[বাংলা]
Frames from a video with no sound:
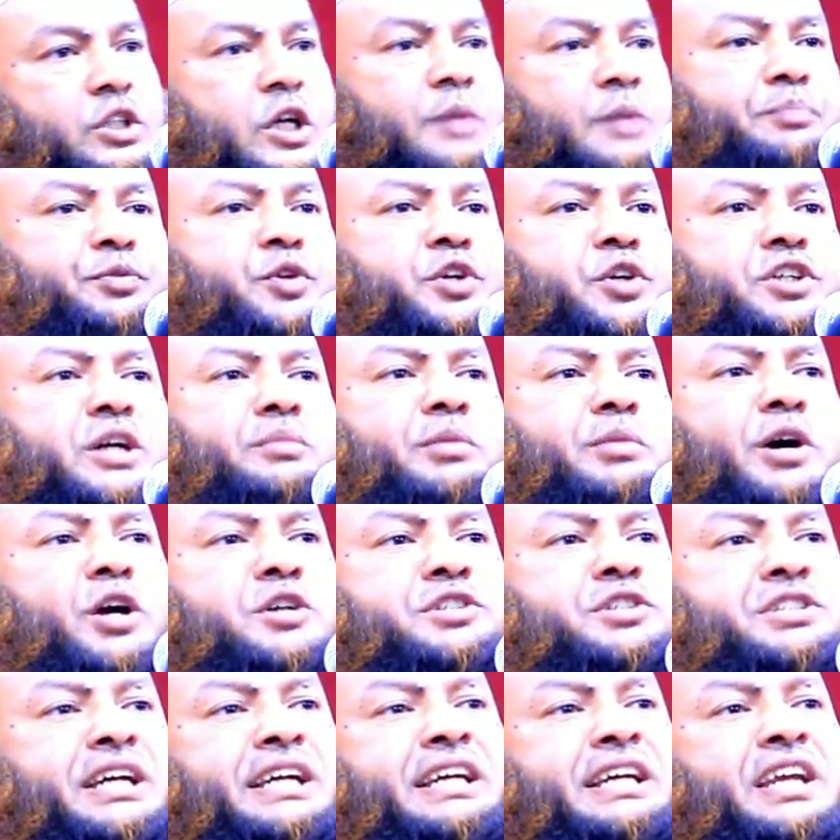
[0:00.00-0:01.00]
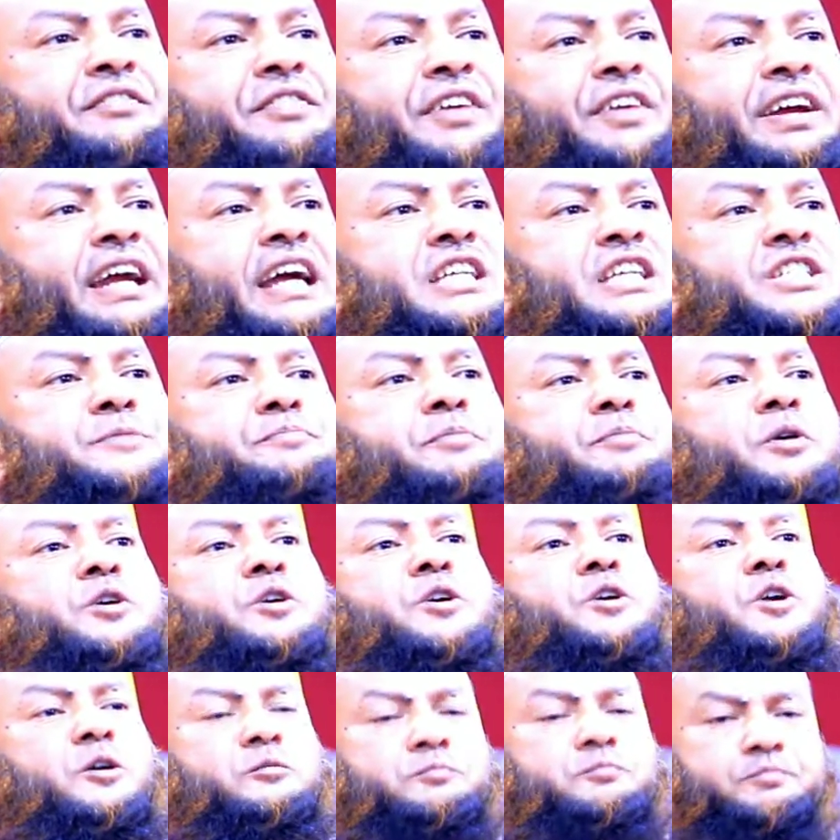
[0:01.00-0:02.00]
শব্দটি বড় সিগনিফিকেন্স
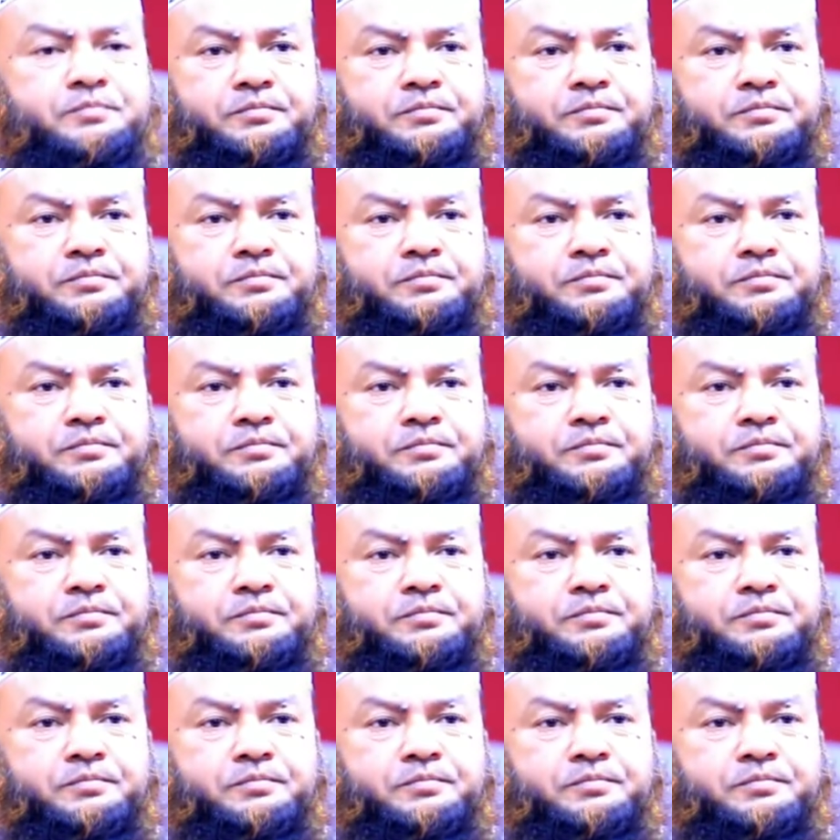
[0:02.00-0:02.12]
পণ্য